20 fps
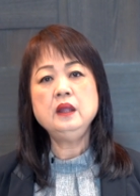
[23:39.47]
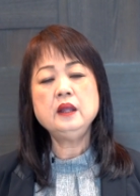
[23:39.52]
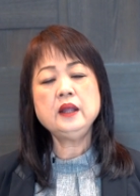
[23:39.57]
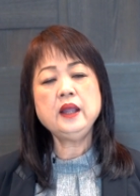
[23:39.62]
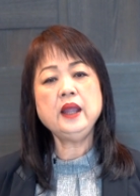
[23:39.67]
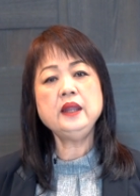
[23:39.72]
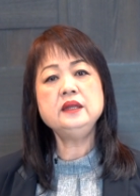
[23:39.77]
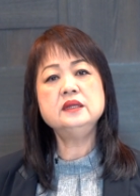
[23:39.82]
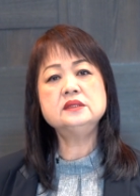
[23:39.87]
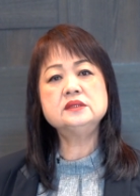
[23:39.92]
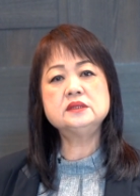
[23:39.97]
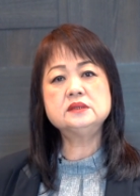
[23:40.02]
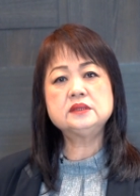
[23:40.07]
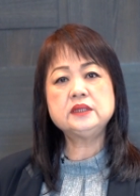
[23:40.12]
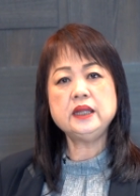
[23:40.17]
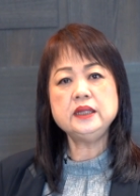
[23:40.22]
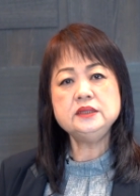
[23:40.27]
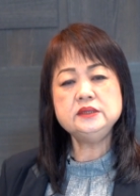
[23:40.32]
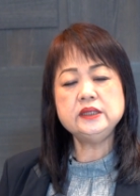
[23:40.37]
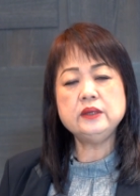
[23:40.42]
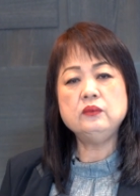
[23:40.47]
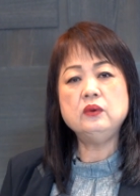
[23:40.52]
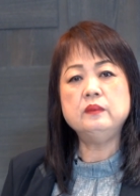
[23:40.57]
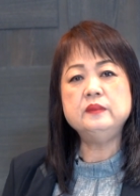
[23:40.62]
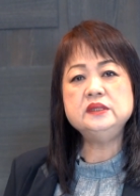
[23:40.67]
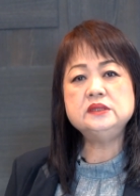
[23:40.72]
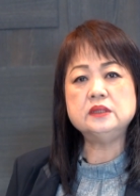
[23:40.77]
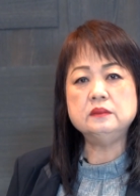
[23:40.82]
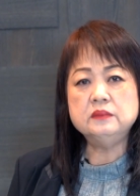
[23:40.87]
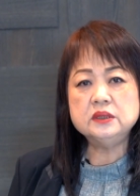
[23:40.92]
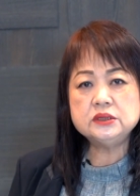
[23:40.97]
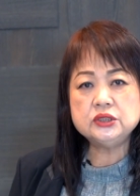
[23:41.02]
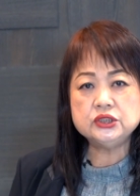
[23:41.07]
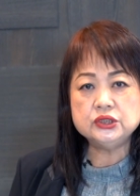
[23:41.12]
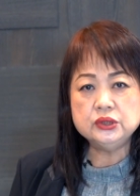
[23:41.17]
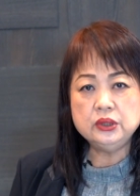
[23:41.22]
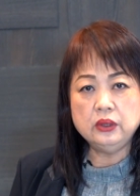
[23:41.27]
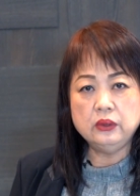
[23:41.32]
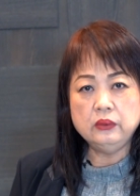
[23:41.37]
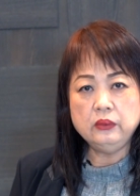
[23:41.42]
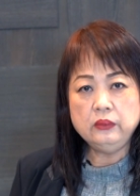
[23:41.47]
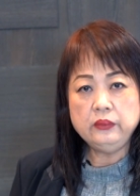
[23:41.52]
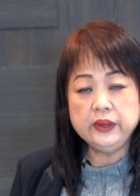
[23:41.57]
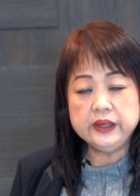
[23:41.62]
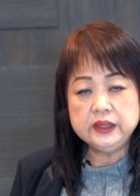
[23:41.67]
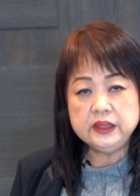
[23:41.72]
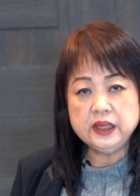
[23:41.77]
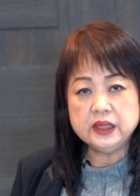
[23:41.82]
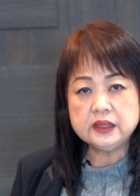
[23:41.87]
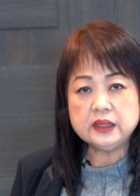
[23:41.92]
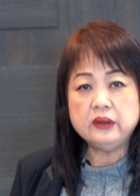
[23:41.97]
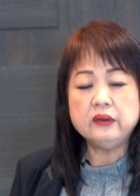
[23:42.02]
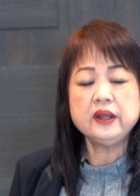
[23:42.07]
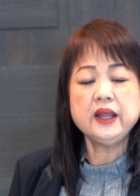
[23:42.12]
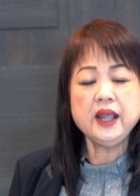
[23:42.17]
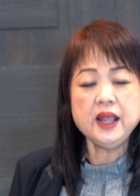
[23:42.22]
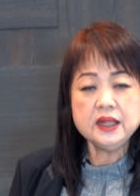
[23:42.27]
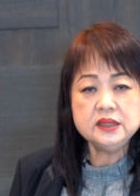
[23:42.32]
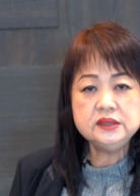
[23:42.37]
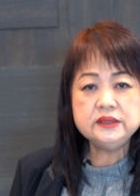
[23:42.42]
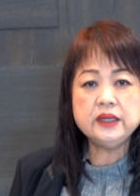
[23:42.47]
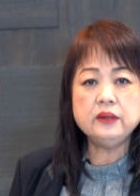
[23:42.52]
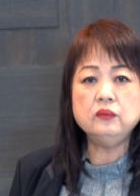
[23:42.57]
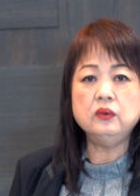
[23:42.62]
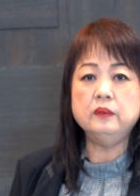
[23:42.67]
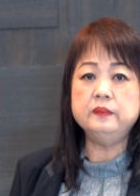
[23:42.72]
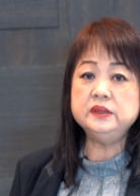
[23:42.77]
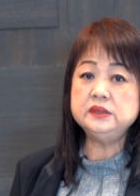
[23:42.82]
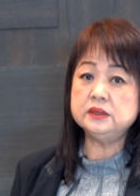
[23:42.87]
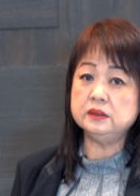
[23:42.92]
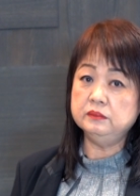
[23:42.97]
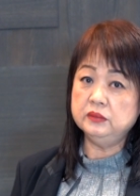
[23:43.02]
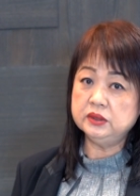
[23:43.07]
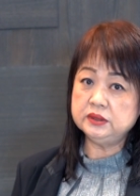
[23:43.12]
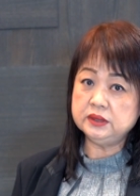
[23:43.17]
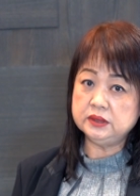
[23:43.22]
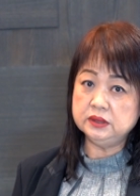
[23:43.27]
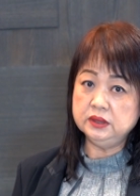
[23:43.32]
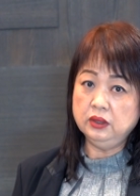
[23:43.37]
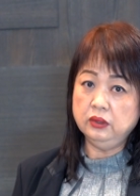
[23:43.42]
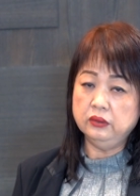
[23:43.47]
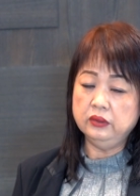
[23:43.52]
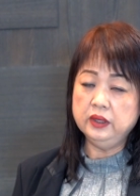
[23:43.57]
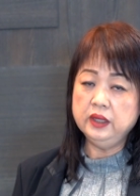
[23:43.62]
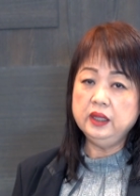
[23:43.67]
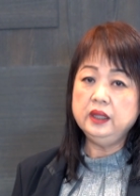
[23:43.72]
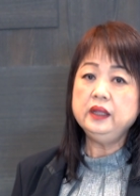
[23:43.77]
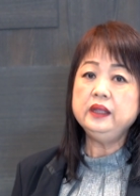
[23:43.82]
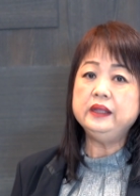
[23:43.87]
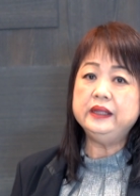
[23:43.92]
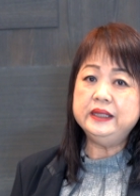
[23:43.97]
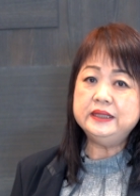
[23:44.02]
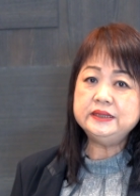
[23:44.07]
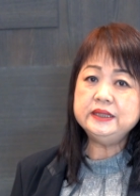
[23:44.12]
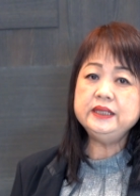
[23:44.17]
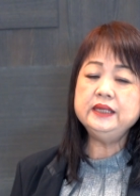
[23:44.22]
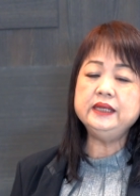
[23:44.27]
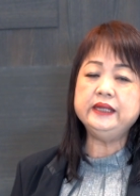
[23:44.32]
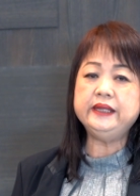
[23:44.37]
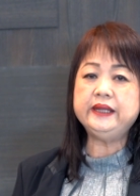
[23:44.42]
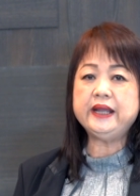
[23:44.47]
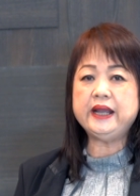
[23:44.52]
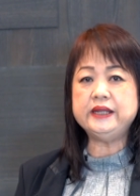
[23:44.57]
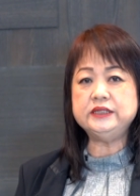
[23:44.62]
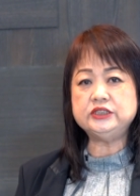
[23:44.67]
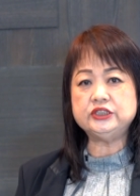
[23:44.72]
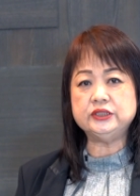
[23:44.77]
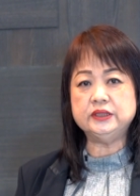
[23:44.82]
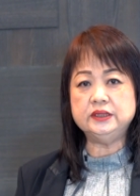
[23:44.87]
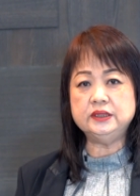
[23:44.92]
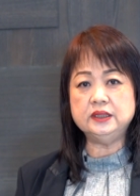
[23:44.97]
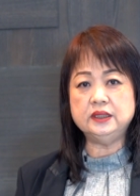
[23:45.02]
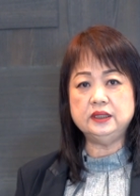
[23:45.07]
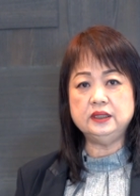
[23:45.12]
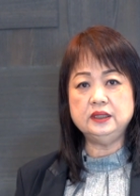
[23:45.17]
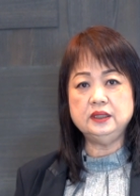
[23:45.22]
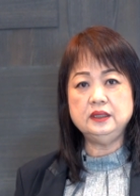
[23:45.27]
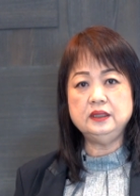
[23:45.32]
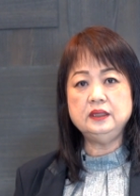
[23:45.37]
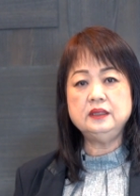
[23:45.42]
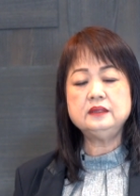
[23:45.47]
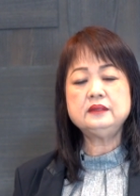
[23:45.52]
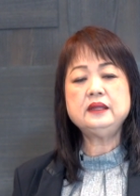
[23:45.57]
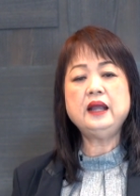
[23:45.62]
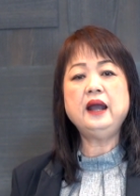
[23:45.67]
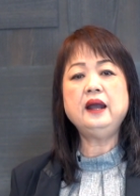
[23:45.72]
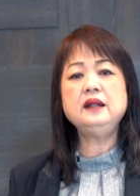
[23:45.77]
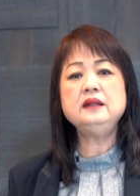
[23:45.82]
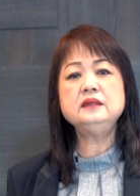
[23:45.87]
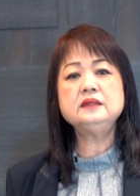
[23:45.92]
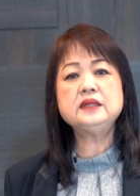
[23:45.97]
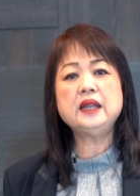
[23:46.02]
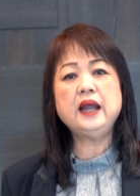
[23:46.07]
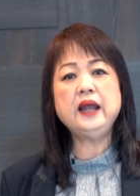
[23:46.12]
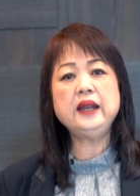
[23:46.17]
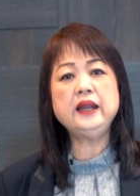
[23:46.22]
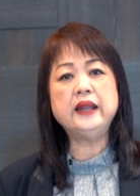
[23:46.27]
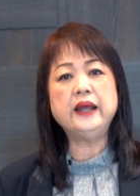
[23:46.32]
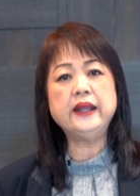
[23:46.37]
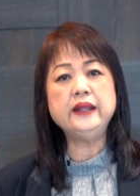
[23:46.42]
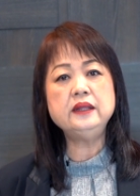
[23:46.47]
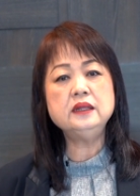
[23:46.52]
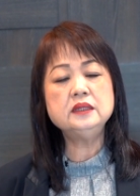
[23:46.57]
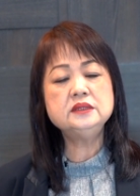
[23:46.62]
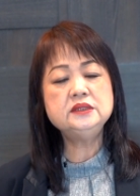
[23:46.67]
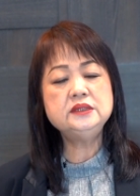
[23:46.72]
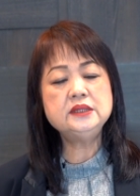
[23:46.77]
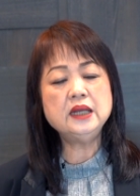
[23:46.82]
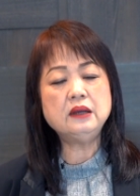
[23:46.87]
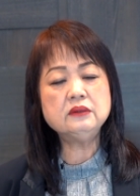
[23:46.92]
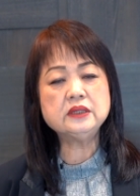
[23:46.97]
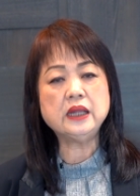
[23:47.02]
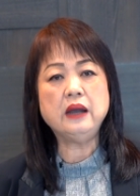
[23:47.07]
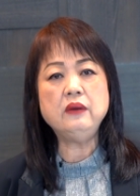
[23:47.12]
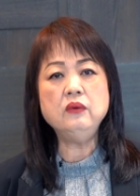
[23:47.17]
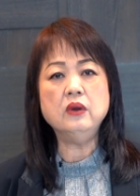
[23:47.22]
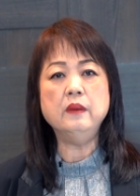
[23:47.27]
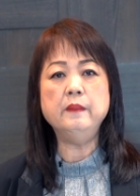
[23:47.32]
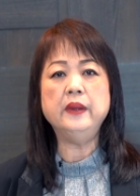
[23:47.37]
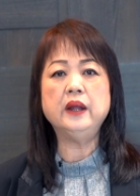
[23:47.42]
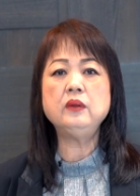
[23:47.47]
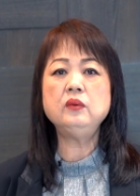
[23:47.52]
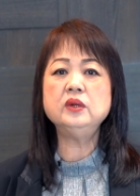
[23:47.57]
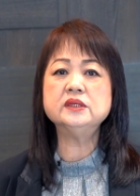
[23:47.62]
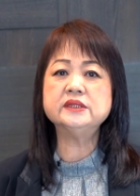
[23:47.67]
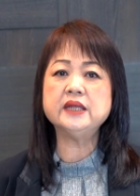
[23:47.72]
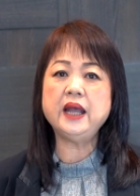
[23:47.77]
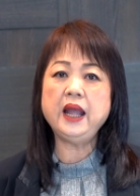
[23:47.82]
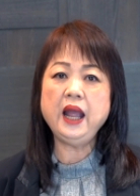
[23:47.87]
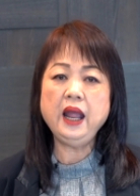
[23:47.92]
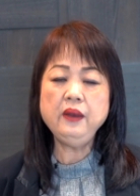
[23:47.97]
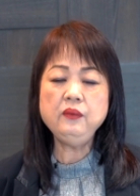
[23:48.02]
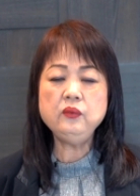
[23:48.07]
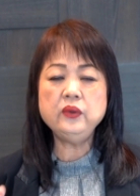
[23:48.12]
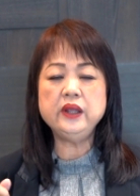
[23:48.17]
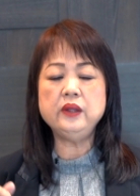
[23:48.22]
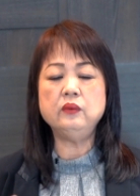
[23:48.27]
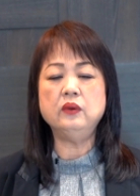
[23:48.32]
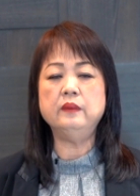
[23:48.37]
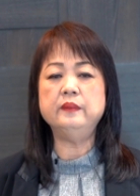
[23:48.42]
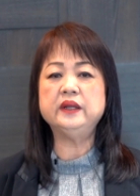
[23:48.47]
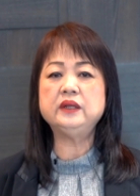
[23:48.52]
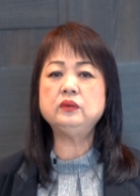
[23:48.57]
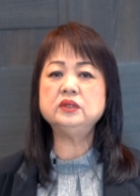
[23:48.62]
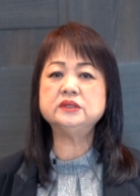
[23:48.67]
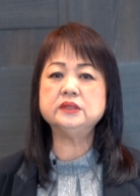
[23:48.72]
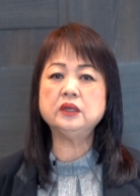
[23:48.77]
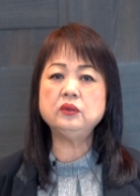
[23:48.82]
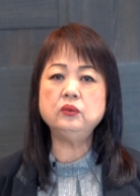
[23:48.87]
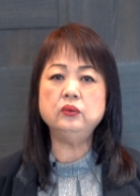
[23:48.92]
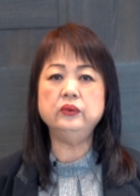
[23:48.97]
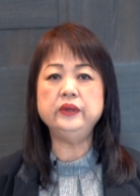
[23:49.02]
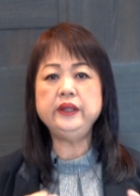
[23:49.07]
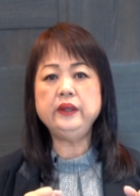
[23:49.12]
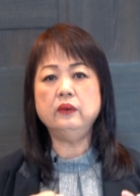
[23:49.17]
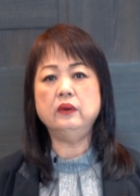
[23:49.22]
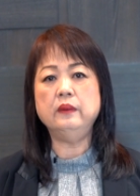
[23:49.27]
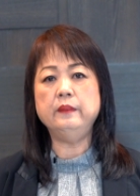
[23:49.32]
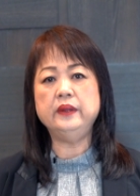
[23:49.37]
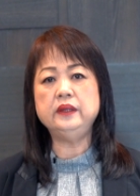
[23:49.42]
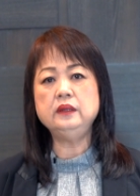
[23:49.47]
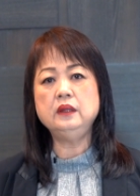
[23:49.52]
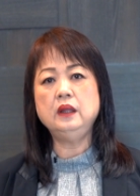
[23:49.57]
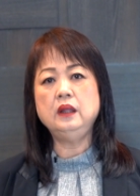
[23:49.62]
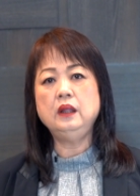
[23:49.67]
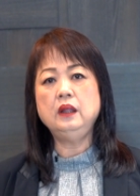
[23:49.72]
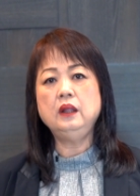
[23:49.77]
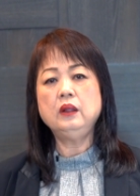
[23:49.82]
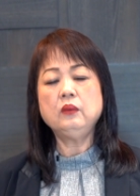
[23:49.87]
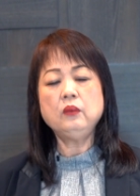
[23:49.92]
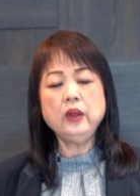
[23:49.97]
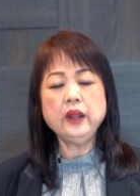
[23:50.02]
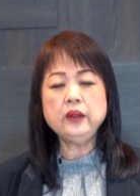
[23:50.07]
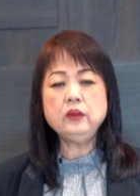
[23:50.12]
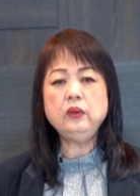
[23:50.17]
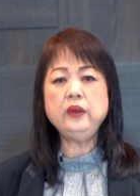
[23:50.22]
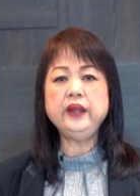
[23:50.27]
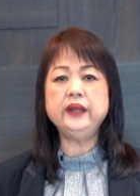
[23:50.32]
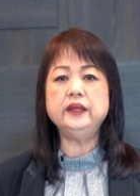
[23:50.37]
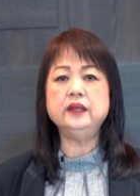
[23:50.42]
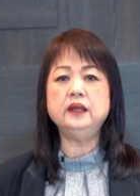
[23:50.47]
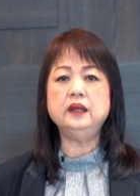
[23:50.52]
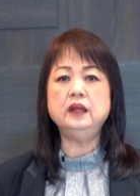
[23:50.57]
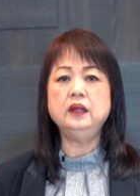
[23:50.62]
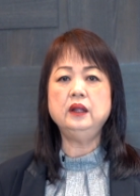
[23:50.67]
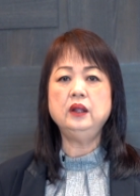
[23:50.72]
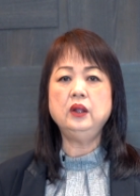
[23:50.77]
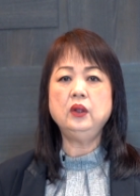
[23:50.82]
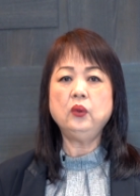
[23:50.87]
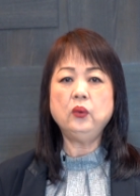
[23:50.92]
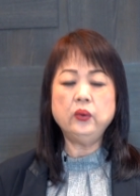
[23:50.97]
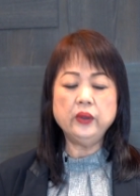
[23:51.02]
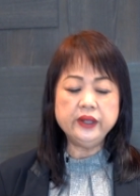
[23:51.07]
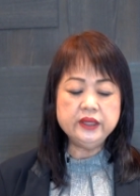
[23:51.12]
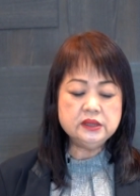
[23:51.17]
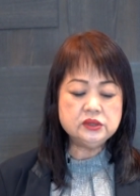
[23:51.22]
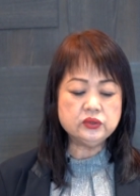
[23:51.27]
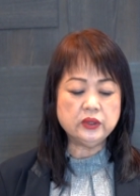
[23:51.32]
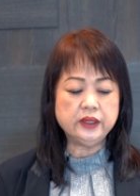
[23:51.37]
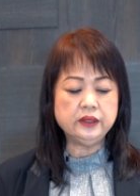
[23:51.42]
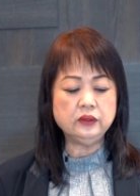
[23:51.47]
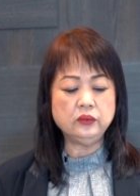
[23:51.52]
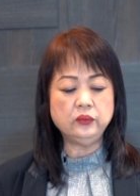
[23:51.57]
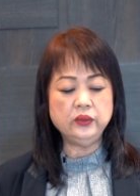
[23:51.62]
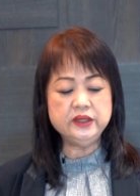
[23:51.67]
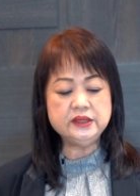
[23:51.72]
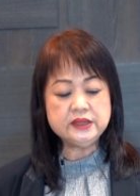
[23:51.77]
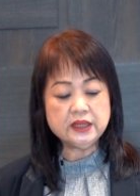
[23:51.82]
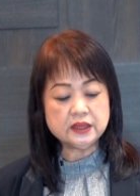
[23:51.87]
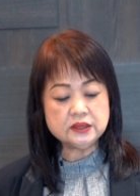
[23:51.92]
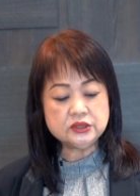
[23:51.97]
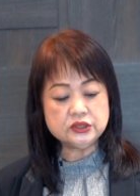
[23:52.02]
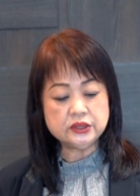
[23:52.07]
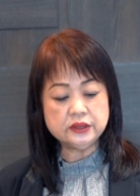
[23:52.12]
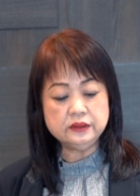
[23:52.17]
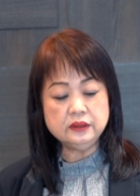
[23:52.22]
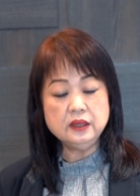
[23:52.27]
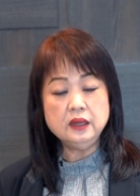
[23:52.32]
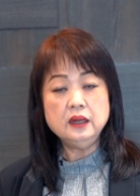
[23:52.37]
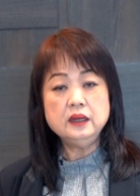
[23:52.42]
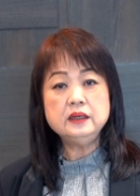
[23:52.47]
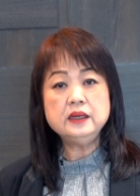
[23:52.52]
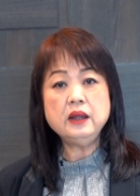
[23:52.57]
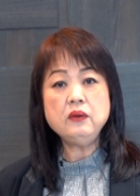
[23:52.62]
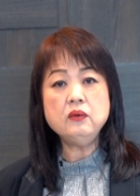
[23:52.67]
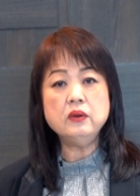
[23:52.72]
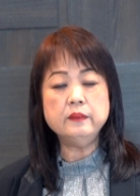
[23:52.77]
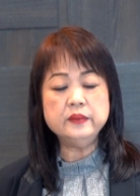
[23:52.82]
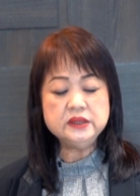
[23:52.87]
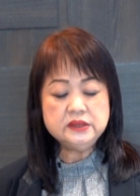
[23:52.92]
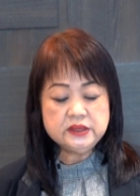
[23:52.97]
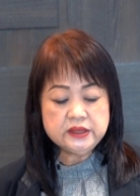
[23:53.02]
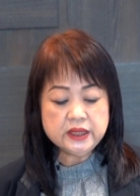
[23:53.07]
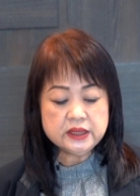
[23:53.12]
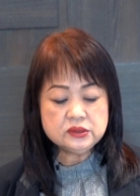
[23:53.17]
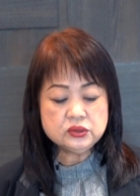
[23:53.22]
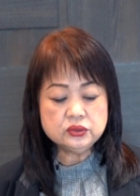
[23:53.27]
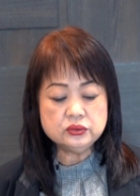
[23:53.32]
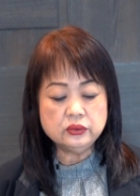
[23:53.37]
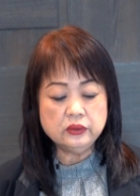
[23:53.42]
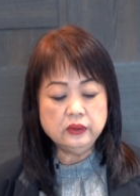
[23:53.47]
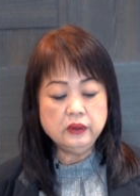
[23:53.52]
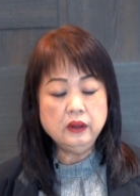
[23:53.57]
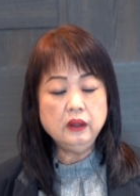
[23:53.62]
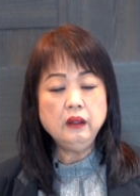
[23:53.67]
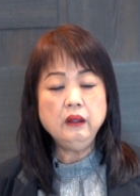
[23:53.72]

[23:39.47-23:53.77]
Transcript: 看得看见我们什么时候会跌倒，看见我们什么时候已经离开神了。当他来教导我们，或者安慰我们，或者鼓励我们，快快的回转归向神，让我们接触，